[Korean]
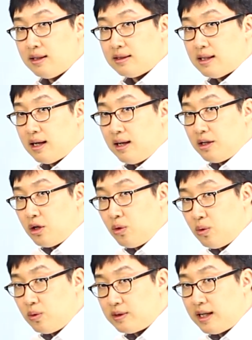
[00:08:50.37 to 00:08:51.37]
자,
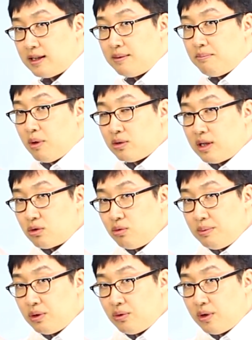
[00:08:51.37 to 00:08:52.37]
형용사는 명사
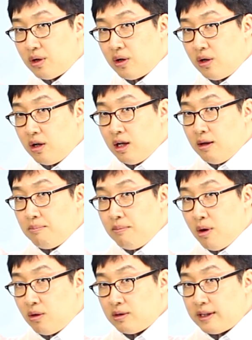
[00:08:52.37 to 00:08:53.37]
꿈이고요
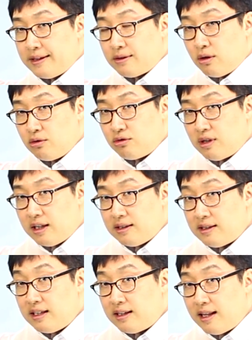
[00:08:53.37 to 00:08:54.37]
명사의 성수가
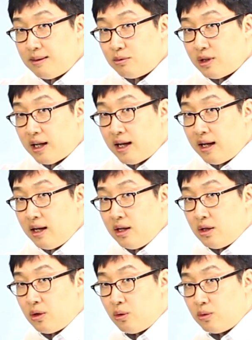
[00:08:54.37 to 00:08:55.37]
있기 때문에
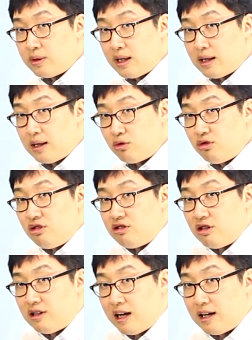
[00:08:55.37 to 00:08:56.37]
형용사가
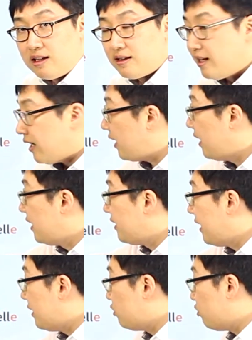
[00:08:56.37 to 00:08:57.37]
튀쳐나갈 때
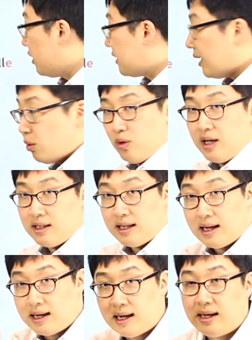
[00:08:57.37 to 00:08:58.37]
넷 중에 잘 골라
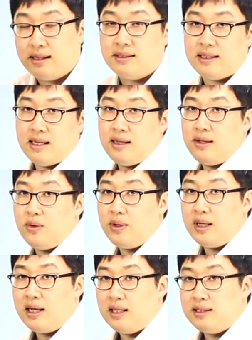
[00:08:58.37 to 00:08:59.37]
나가라. 자,
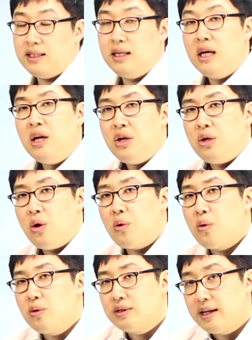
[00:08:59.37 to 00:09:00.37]
여기까지
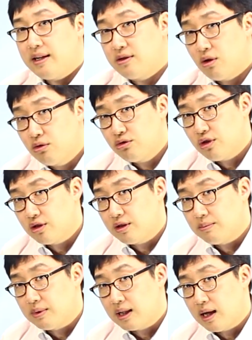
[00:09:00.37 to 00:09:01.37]
형용사의
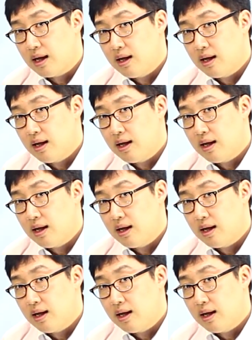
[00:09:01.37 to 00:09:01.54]
성수였습니다.